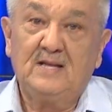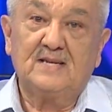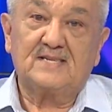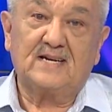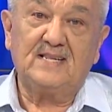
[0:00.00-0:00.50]

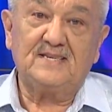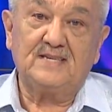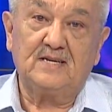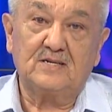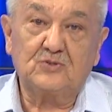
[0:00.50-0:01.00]

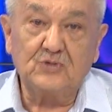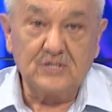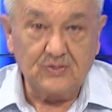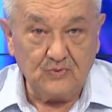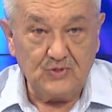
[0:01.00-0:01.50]
Согласно
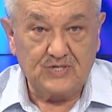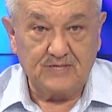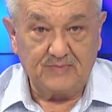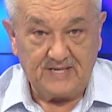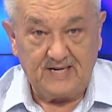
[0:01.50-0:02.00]

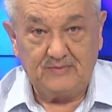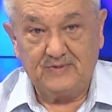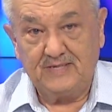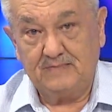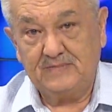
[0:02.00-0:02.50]
существующим
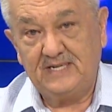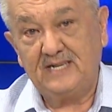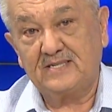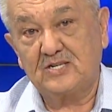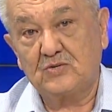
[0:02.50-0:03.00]
требованиям,
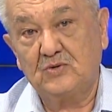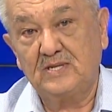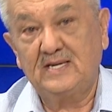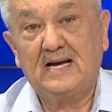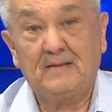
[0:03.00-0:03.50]
директор
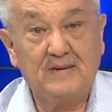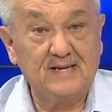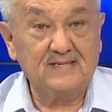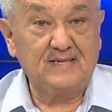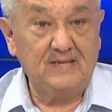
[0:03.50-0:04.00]
школы
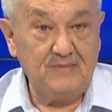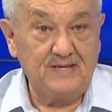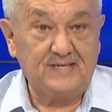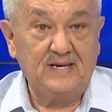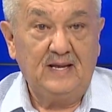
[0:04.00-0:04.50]
обязан
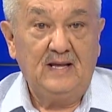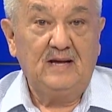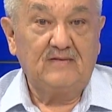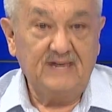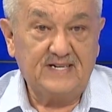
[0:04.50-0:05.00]
иметь
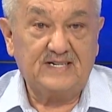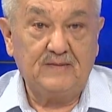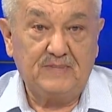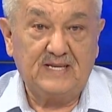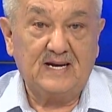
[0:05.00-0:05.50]
высшее
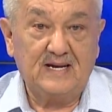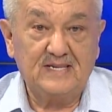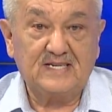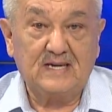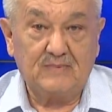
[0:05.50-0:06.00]

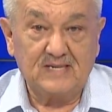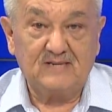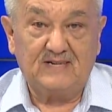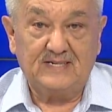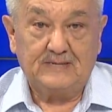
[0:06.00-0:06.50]
педагогическое
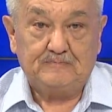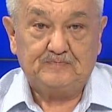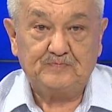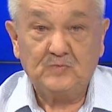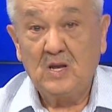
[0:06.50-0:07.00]
образование.
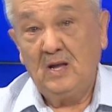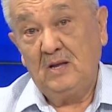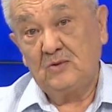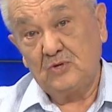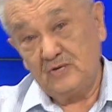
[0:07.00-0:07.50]

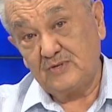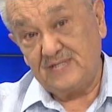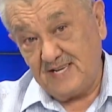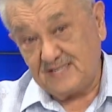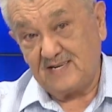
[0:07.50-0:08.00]
Но его
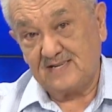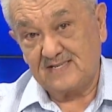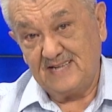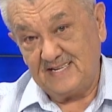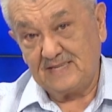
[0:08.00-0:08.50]

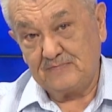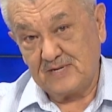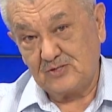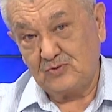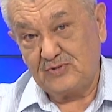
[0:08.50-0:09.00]
деятельность на этом
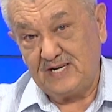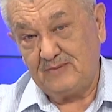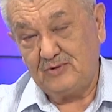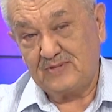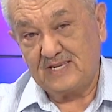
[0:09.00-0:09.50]
посту
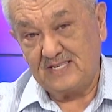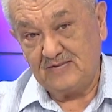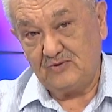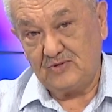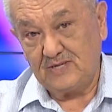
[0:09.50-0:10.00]
требует от
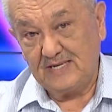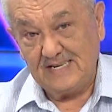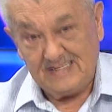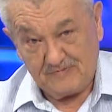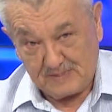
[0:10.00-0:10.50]
него,
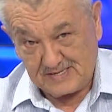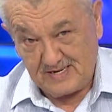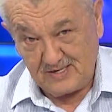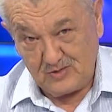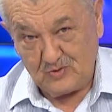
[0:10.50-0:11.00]
и не в
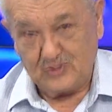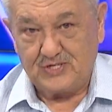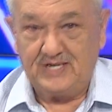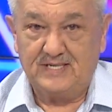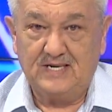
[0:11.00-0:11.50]
последнюю
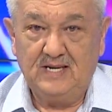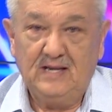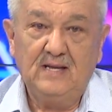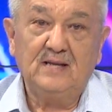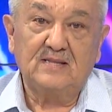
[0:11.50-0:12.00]
очередь,
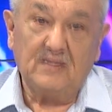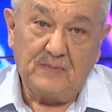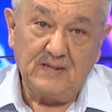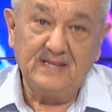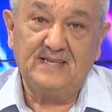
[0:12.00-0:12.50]

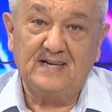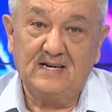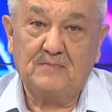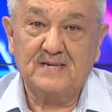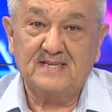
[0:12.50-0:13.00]

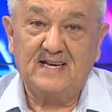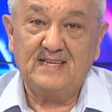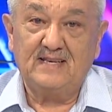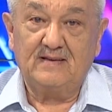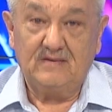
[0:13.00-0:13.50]
дополнительных
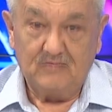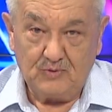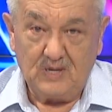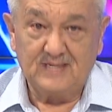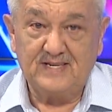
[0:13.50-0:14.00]
познаний в
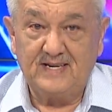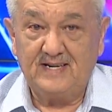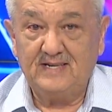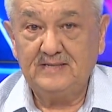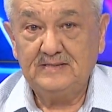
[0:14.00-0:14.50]

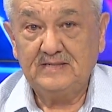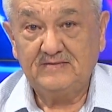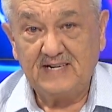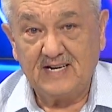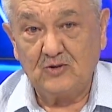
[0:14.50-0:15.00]
бухгалтерии,
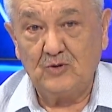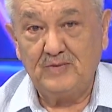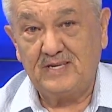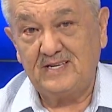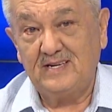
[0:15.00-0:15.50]
в
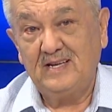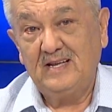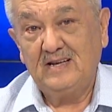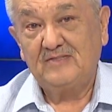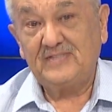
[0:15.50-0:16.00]
экономике,
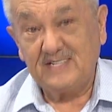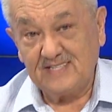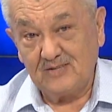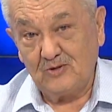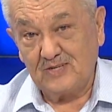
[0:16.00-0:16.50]
в
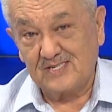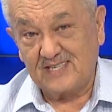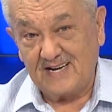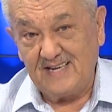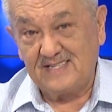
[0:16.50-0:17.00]
технологии
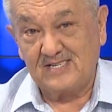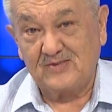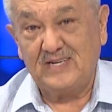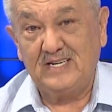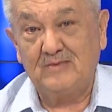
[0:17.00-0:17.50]

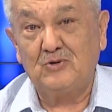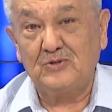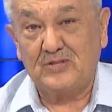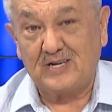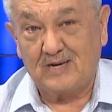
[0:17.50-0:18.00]
строительства и
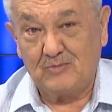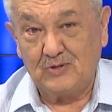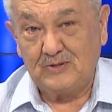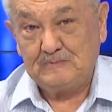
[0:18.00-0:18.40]
ремонтных работ,